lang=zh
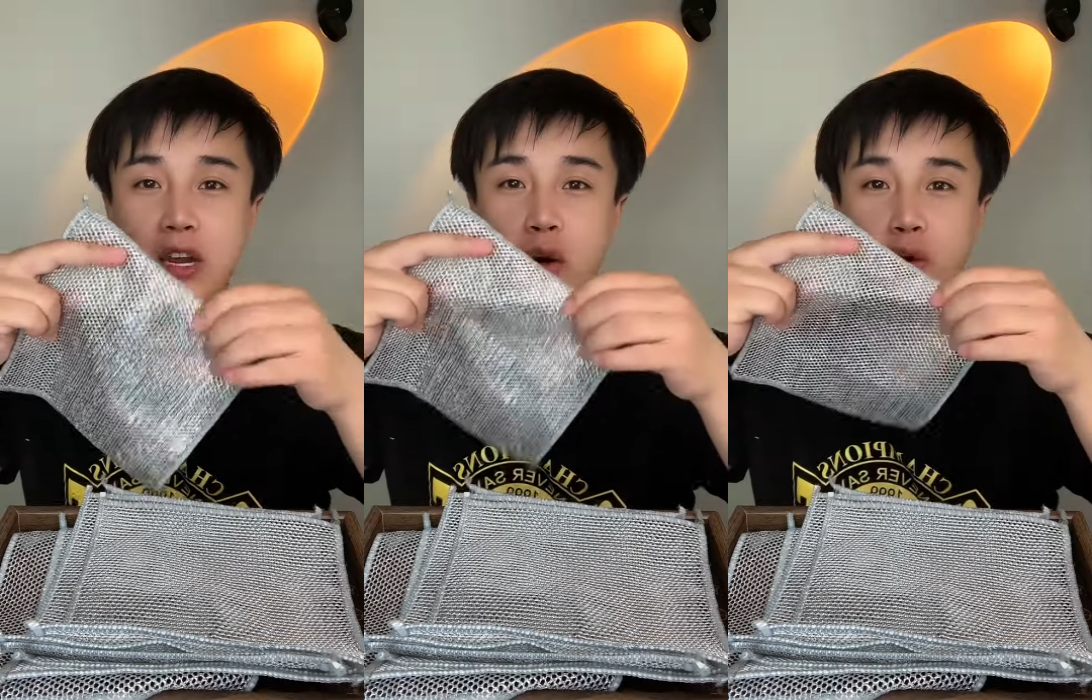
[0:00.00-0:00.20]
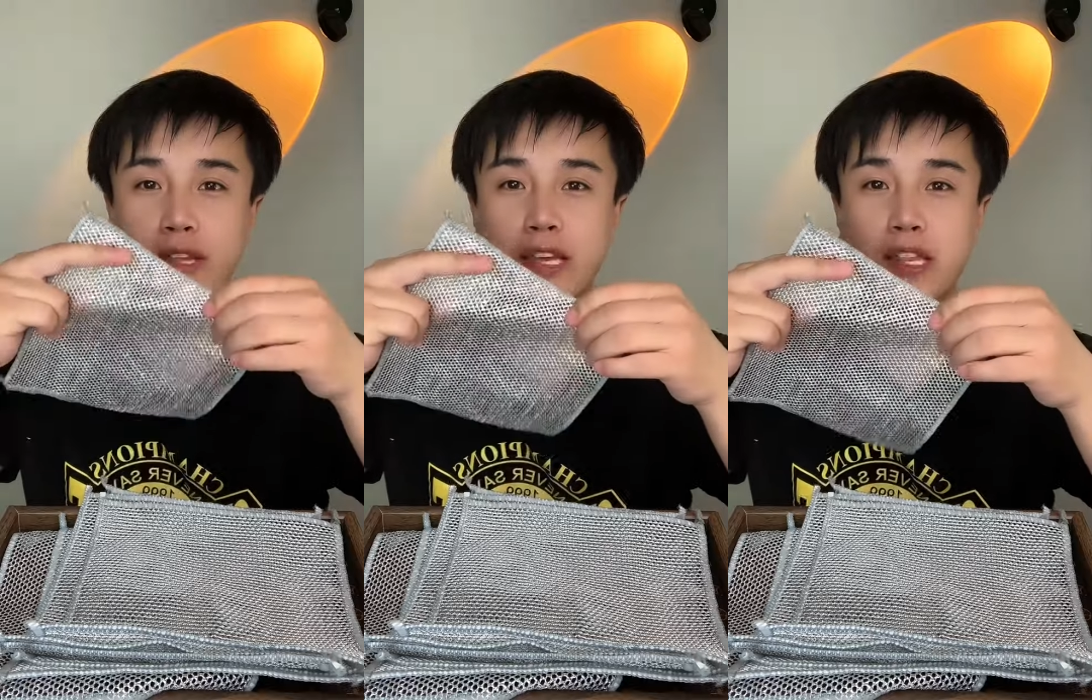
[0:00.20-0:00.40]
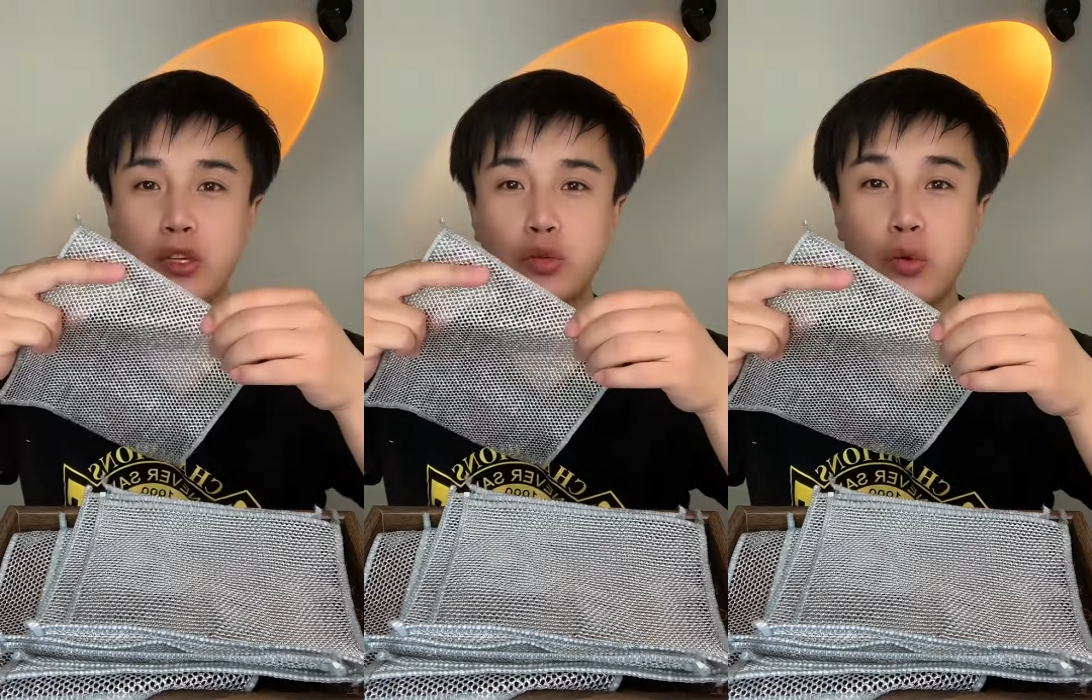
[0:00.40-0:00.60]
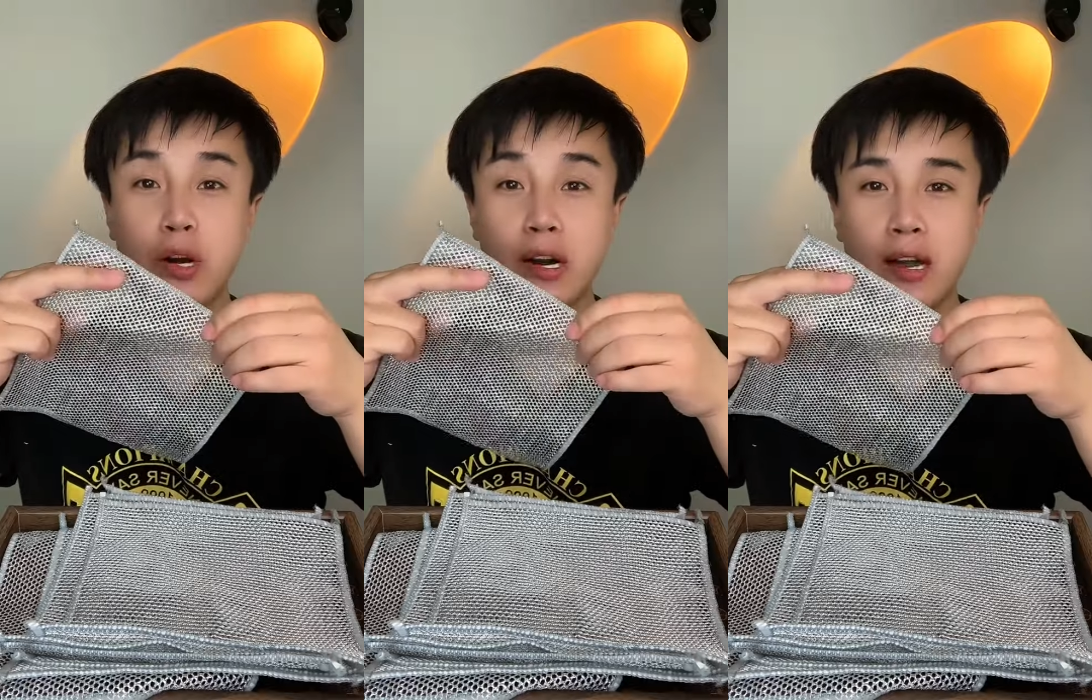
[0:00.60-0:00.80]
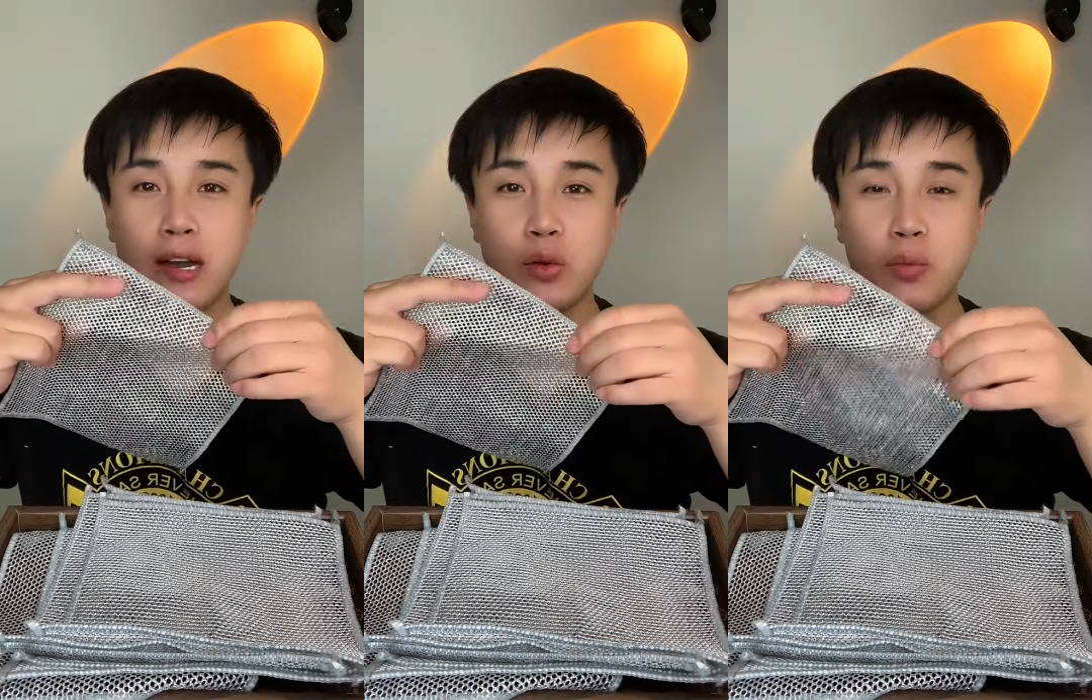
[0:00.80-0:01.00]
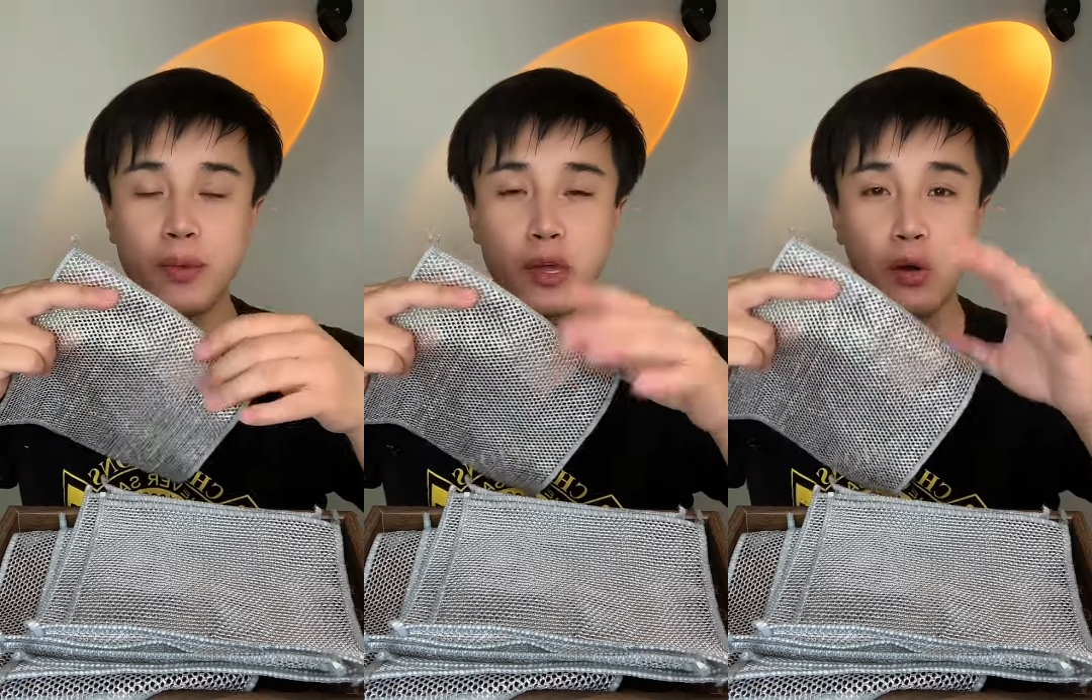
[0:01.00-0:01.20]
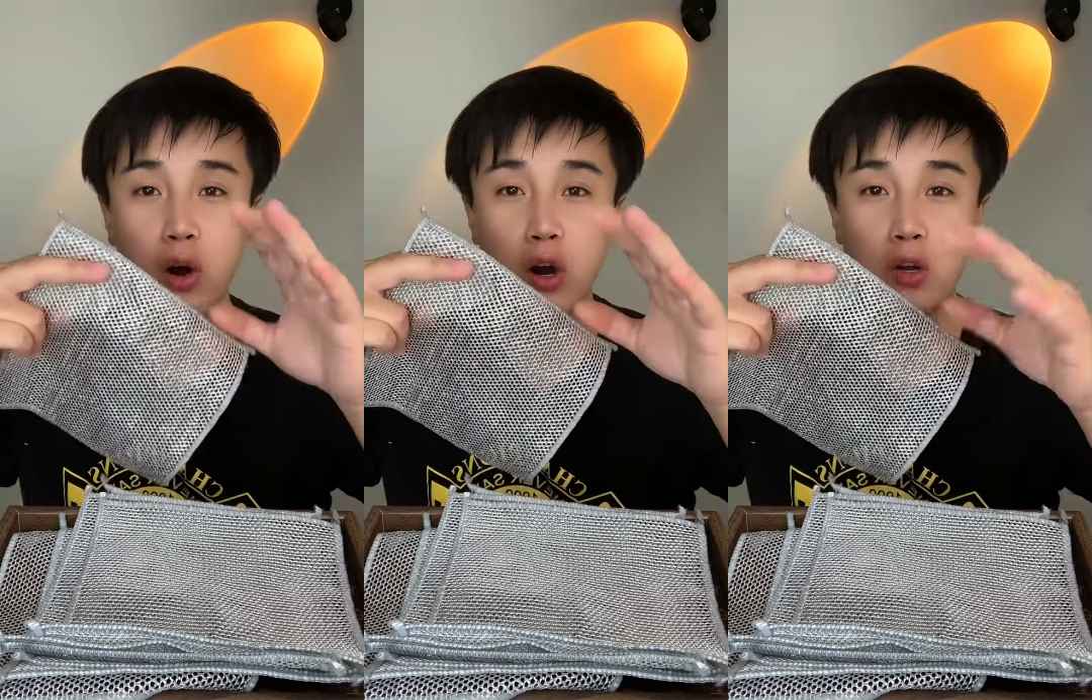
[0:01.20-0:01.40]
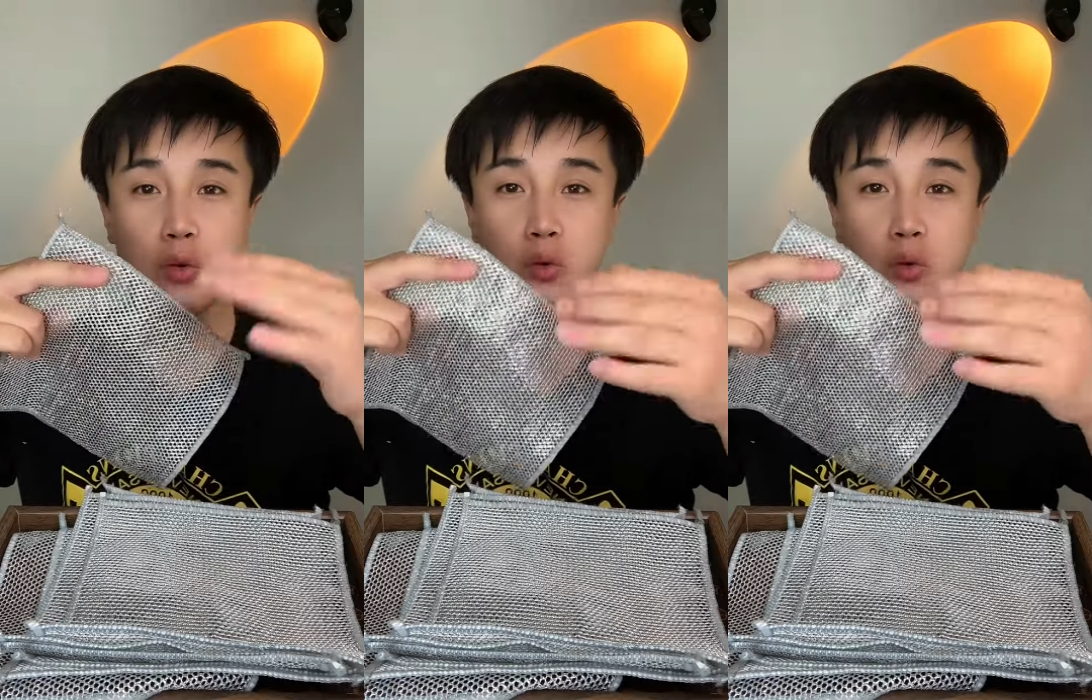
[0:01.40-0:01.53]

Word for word: 老爹的券还有没有？